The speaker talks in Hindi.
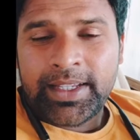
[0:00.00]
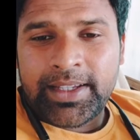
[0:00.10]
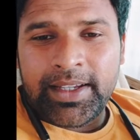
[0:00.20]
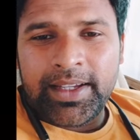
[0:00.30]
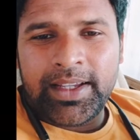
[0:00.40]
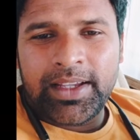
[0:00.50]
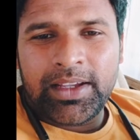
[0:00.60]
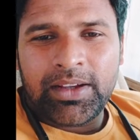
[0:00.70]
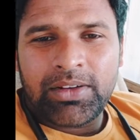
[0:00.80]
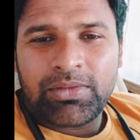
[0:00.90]
कि
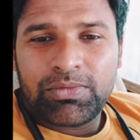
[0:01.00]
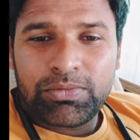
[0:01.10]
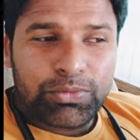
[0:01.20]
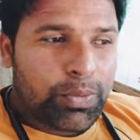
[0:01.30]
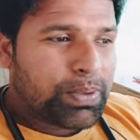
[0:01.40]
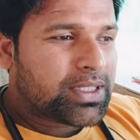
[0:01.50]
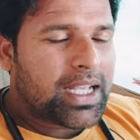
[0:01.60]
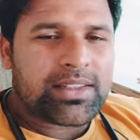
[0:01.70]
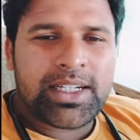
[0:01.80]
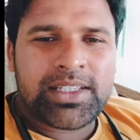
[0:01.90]
वो
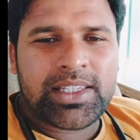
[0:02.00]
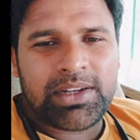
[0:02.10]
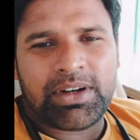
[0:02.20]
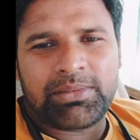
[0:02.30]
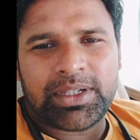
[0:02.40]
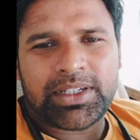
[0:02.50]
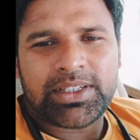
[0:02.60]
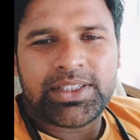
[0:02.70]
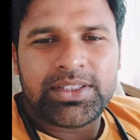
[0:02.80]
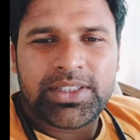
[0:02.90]
प्रशासनिक सेवा में
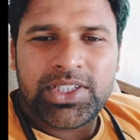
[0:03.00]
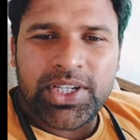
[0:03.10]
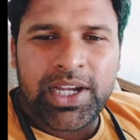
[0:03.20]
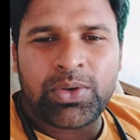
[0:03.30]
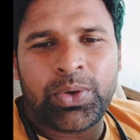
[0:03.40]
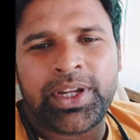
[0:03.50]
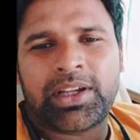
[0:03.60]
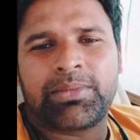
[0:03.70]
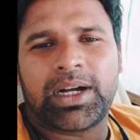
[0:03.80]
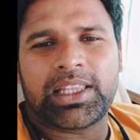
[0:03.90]
चयन होने
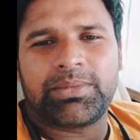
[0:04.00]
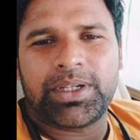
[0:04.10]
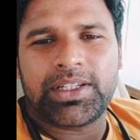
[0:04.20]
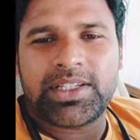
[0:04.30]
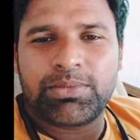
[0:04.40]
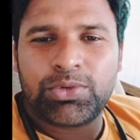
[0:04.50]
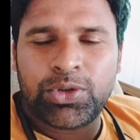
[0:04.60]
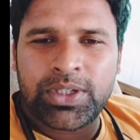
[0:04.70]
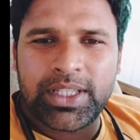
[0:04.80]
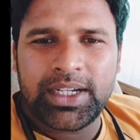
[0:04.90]
के बाद भी जब
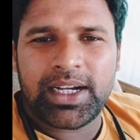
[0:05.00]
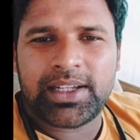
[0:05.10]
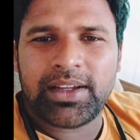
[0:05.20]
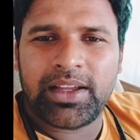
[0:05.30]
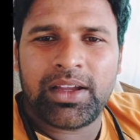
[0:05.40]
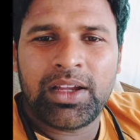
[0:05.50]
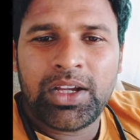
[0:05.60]
उन्होंने देखा कि अरे